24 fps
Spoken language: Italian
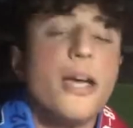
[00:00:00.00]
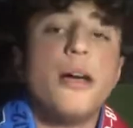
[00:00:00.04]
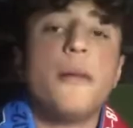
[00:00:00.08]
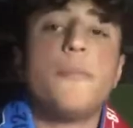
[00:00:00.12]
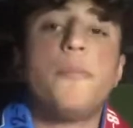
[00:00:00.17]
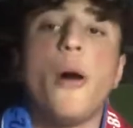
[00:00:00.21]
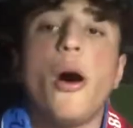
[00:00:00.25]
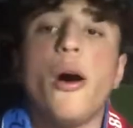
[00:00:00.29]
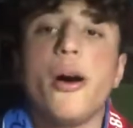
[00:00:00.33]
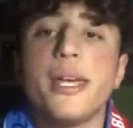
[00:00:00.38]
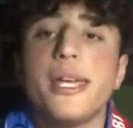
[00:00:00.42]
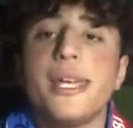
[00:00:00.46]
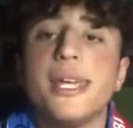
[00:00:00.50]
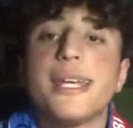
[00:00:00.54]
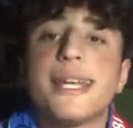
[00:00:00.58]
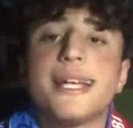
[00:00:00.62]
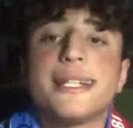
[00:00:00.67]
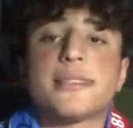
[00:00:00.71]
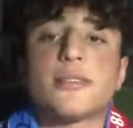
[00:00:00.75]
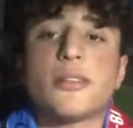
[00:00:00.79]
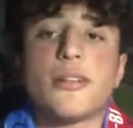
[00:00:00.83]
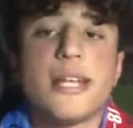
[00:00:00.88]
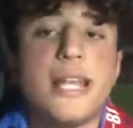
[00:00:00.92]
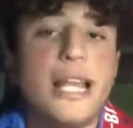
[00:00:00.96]
Poi il
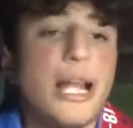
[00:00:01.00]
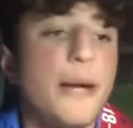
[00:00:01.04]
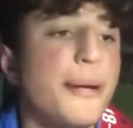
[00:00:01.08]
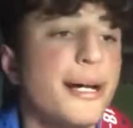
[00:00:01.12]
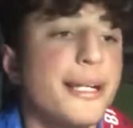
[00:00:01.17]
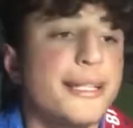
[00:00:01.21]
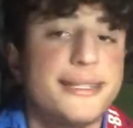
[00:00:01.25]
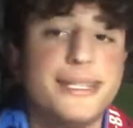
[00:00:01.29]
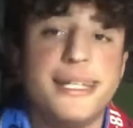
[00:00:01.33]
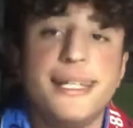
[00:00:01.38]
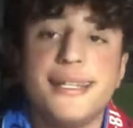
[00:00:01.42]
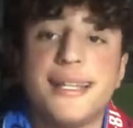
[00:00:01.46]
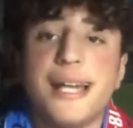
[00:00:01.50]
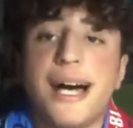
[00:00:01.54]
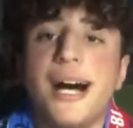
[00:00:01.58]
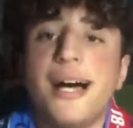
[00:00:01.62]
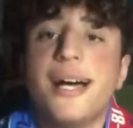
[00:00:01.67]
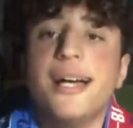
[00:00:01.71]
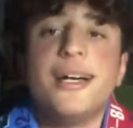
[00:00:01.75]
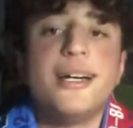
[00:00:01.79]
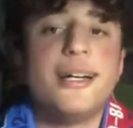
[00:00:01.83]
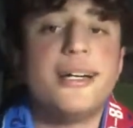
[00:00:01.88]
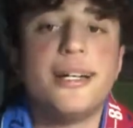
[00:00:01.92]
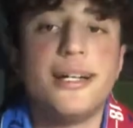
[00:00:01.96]
resto della
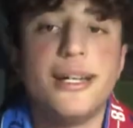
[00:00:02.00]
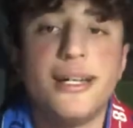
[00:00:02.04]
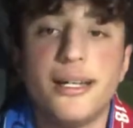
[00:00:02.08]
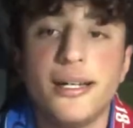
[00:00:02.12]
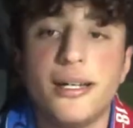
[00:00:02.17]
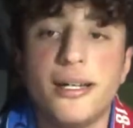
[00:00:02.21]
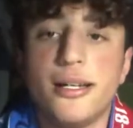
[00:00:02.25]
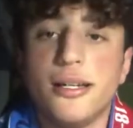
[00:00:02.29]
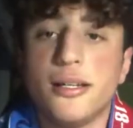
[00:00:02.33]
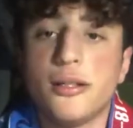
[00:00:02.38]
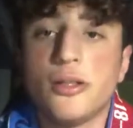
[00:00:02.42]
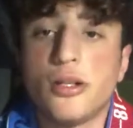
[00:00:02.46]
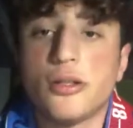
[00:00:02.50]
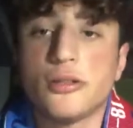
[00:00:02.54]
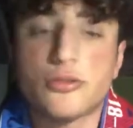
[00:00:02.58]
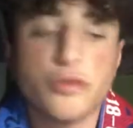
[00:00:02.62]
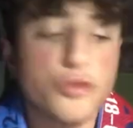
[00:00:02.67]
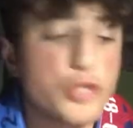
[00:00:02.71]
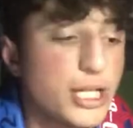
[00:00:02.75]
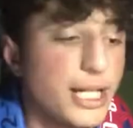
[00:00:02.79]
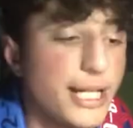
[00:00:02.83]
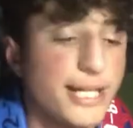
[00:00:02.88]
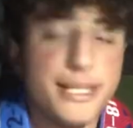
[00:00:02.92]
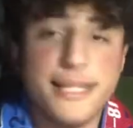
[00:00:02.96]
partita eh, non
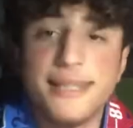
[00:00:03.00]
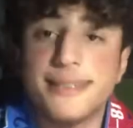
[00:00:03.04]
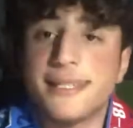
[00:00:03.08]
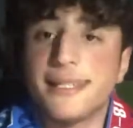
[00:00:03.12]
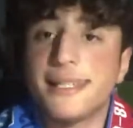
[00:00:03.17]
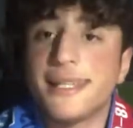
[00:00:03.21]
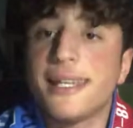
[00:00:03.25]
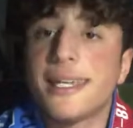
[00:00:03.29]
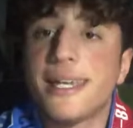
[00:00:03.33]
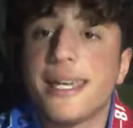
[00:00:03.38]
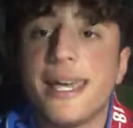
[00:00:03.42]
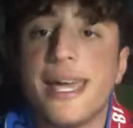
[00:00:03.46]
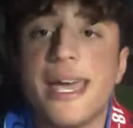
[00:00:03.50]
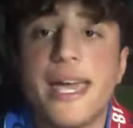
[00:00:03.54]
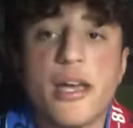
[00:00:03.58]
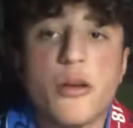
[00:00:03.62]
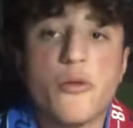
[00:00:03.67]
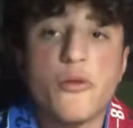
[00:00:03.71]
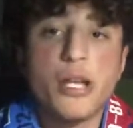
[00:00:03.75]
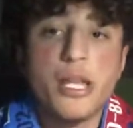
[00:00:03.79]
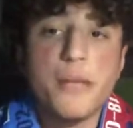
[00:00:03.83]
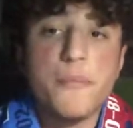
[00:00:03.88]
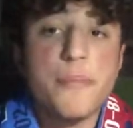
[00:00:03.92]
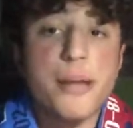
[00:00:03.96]
succede niente di che, è
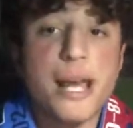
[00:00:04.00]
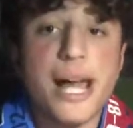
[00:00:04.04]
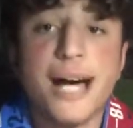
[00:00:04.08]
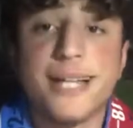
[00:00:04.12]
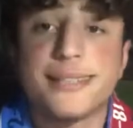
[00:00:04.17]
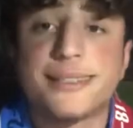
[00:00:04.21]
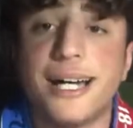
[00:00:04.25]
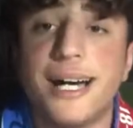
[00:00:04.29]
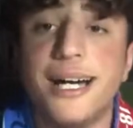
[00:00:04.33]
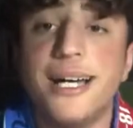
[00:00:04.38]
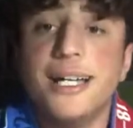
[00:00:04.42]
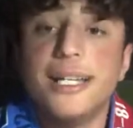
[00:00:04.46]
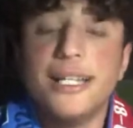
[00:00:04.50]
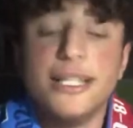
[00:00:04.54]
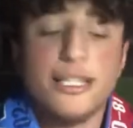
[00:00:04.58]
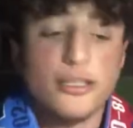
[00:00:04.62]
equilibrata.